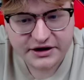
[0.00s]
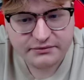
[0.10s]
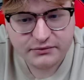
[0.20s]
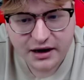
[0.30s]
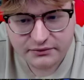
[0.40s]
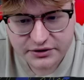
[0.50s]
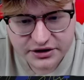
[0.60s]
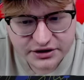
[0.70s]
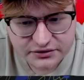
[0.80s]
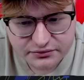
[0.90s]

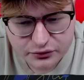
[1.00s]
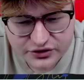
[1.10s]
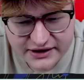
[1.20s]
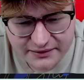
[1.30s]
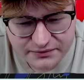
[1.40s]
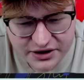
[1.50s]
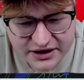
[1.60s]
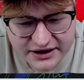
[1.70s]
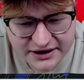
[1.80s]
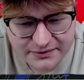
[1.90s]
mamy Mozambik,
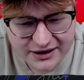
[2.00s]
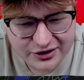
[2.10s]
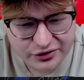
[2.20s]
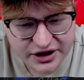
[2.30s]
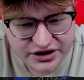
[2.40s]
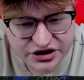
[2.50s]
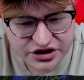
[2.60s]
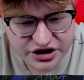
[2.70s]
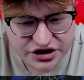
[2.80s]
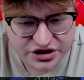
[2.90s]
chyba
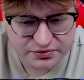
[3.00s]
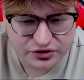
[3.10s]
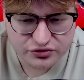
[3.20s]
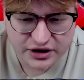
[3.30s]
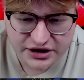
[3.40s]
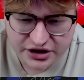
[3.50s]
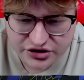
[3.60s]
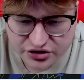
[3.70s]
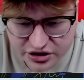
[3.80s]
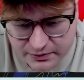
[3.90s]
teoretycznie jeszcze by tutaj nie,
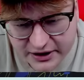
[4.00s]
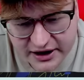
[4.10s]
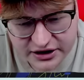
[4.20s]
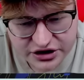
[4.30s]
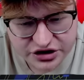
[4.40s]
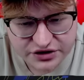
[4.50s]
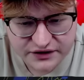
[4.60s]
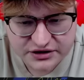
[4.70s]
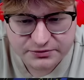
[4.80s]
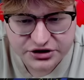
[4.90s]
czy, chyba graniczy,
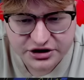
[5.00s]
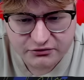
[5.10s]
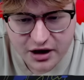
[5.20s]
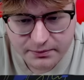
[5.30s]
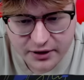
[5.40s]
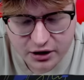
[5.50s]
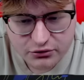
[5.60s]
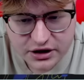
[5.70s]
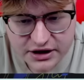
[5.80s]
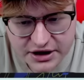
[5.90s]
więc by się łapał.
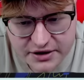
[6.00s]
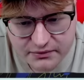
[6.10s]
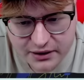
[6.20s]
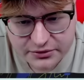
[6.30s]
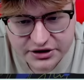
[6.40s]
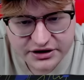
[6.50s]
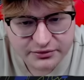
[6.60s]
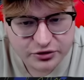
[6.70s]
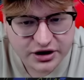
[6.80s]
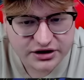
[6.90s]
Mamy
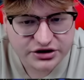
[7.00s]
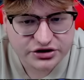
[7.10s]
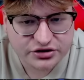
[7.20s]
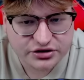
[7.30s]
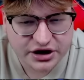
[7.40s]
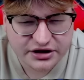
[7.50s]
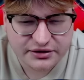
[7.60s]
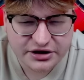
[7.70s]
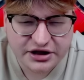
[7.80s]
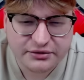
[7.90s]
demokratyczną, nie, de,
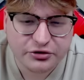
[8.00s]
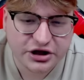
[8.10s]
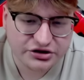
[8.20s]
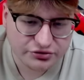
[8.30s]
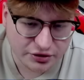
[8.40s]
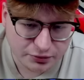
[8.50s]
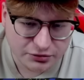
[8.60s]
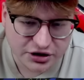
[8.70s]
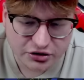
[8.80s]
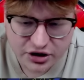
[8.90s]
nie demokratyczną
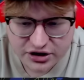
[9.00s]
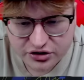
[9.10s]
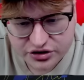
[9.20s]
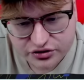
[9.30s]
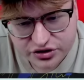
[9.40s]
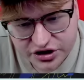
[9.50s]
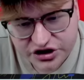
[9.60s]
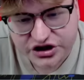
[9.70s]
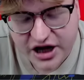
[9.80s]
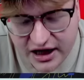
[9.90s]
Republikę Konga, tylko jest to
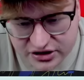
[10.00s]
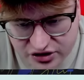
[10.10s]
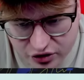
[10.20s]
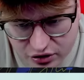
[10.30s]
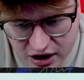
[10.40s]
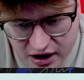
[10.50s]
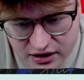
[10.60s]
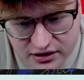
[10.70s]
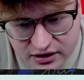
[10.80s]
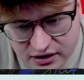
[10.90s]
jeszcze Angola.